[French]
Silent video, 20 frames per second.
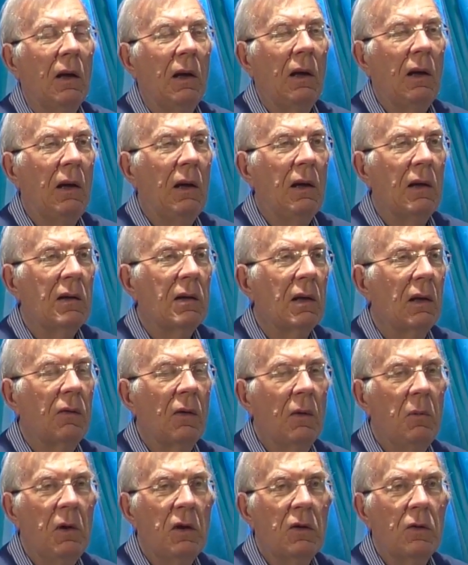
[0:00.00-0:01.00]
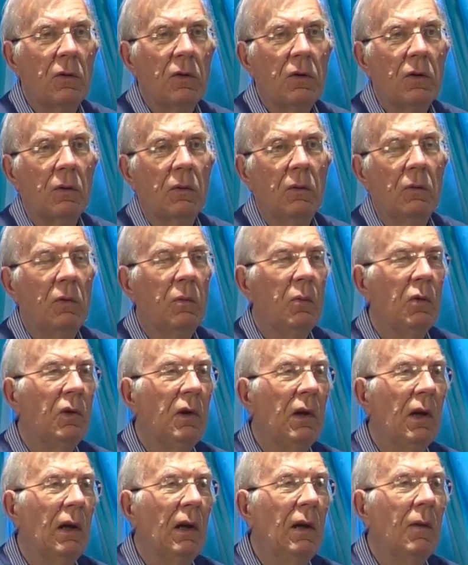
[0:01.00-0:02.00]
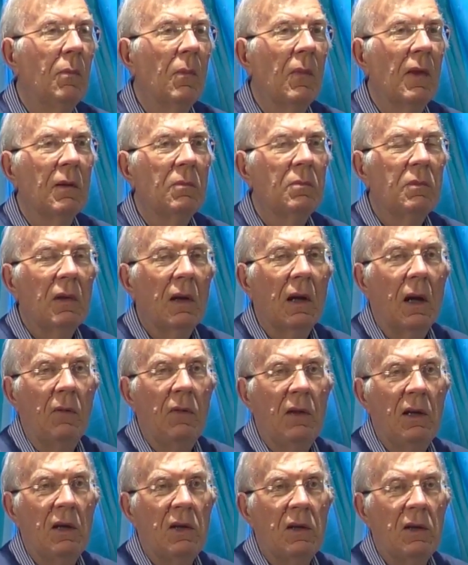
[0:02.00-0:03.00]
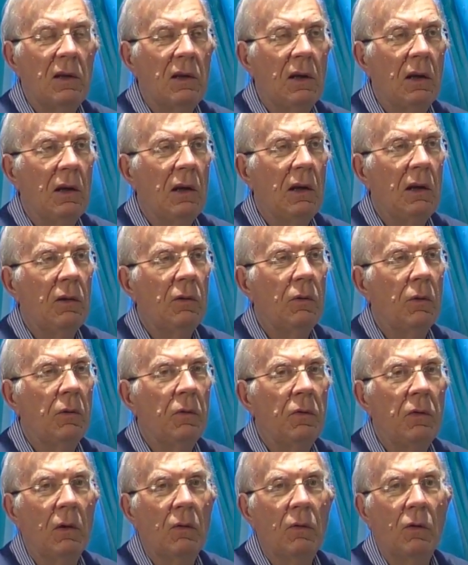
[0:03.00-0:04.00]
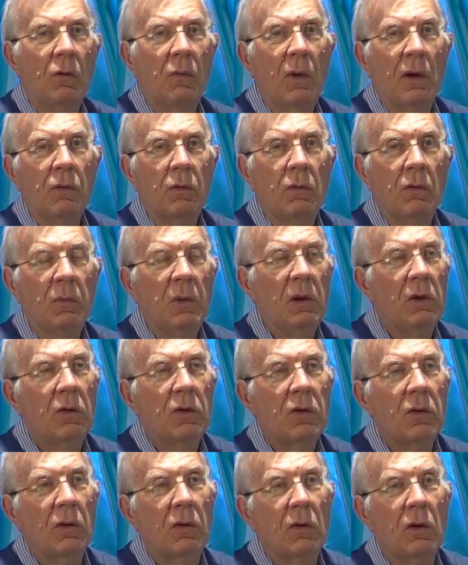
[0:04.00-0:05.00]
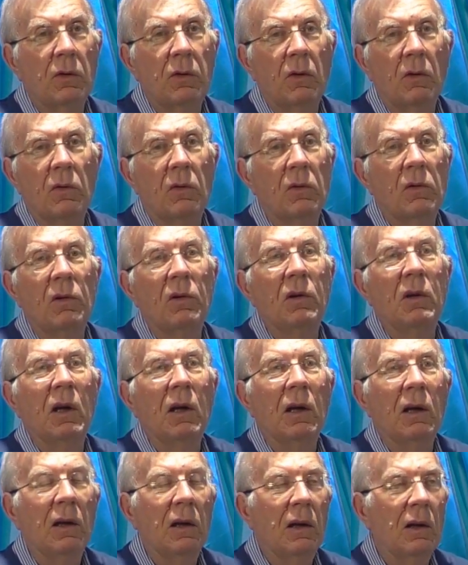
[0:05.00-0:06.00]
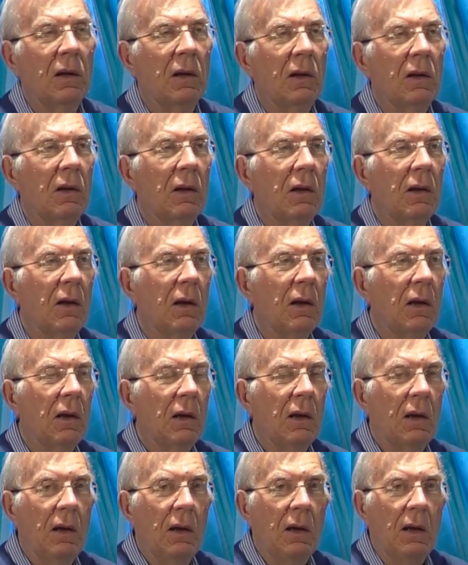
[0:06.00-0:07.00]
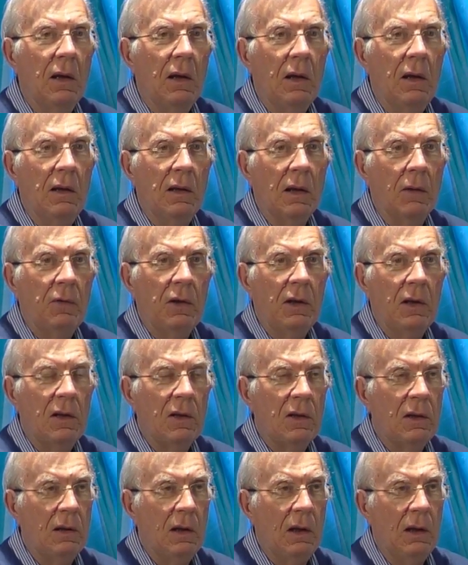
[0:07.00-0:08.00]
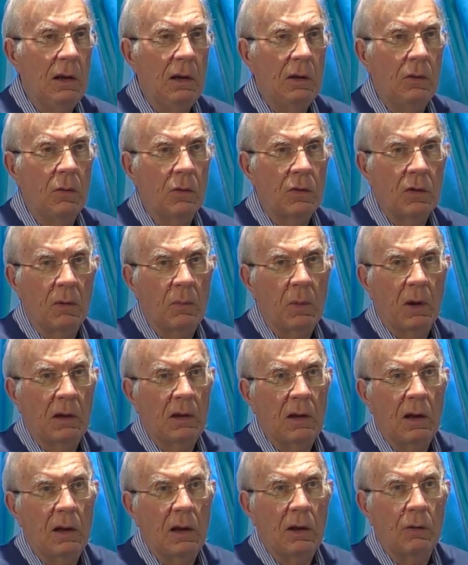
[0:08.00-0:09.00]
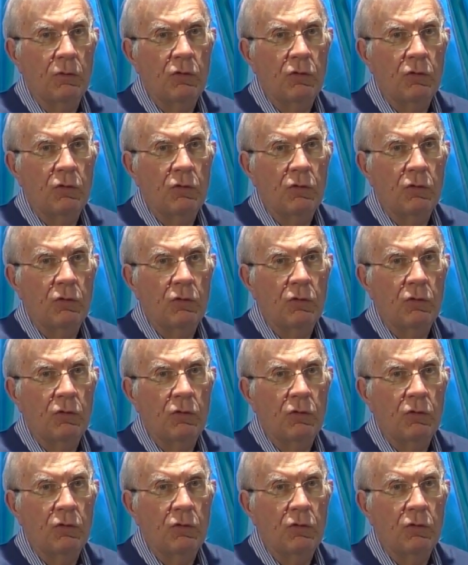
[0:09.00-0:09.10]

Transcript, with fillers: Et cette famille Sozo, aumônier, avait décidé de fuir le royaume et de se rendre en Angleterre. Ils avaient décidé de s'embarquer à La